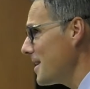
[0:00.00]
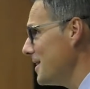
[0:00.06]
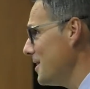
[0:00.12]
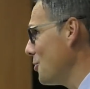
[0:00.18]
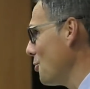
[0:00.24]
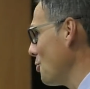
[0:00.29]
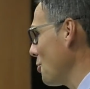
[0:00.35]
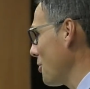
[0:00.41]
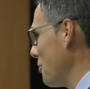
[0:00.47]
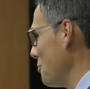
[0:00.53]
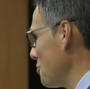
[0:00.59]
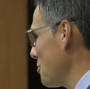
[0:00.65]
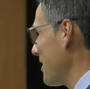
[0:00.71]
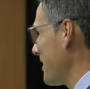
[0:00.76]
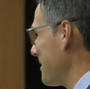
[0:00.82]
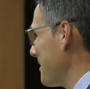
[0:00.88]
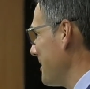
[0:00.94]
y con lo que
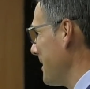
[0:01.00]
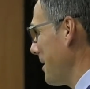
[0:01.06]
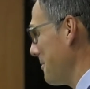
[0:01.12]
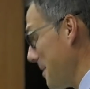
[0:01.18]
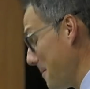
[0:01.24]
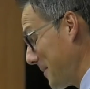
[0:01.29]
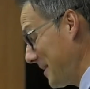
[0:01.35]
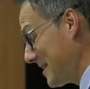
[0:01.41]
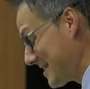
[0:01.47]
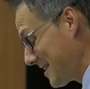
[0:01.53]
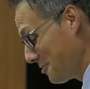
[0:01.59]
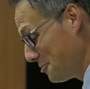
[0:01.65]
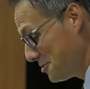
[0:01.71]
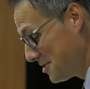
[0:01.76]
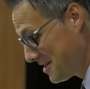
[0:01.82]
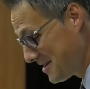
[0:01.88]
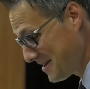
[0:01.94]
uno había
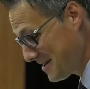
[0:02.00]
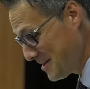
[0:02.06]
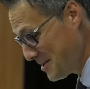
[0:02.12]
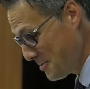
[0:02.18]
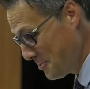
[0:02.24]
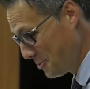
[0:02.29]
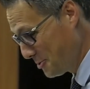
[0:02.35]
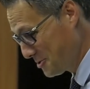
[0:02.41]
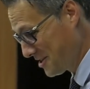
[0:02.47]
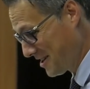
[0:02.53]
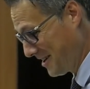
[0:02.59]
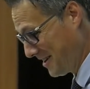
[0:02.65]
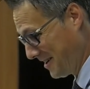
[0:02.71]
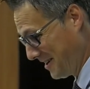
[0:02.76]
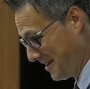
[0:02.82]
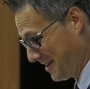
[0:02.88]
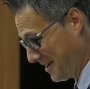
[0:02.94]
pensado pues
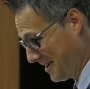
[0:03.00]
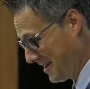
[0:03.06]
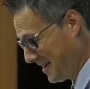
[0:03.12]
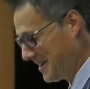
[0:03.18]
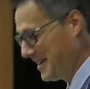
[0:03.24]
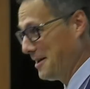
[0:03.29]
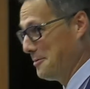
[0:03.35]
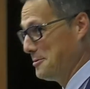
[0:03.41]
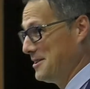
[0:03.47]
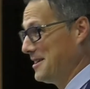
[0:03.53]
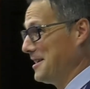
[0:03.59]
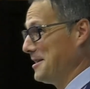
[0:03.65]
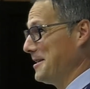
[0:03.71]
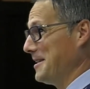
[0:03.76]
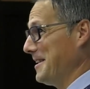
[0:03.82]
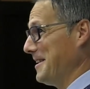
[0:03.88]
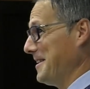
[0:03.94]
que, la vida
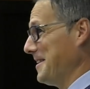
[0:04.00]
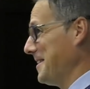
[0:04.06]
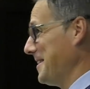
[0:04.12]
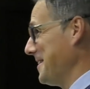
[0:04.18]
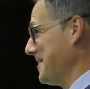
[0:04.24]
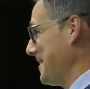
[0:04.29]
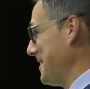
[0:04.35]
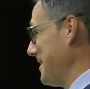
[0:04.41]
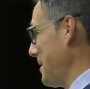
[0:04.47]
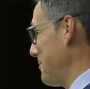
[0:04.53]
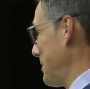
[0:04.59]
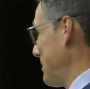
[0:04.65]
le, tenía